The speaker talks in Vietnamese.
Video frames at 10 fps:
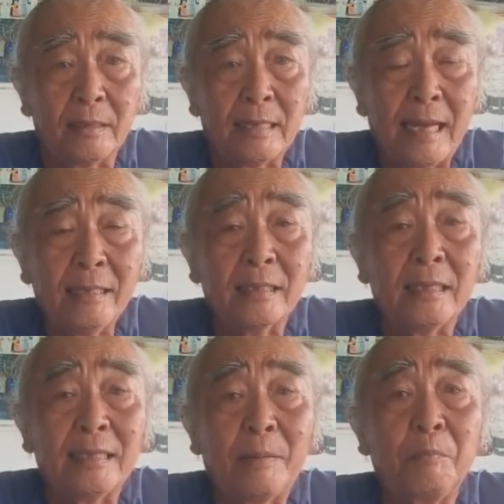ráng
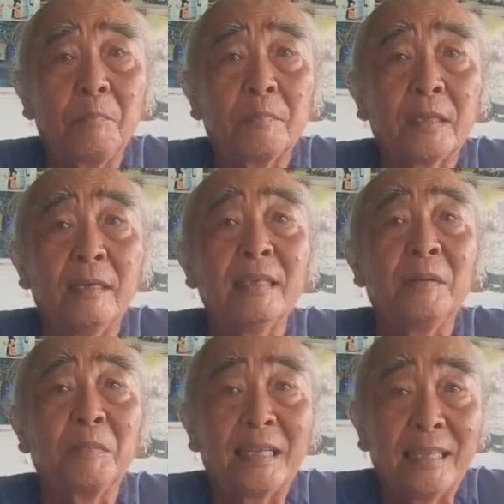trì tâm tưởng
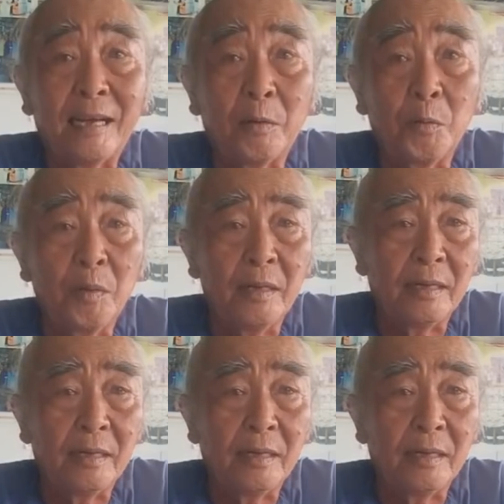niệm canh thâu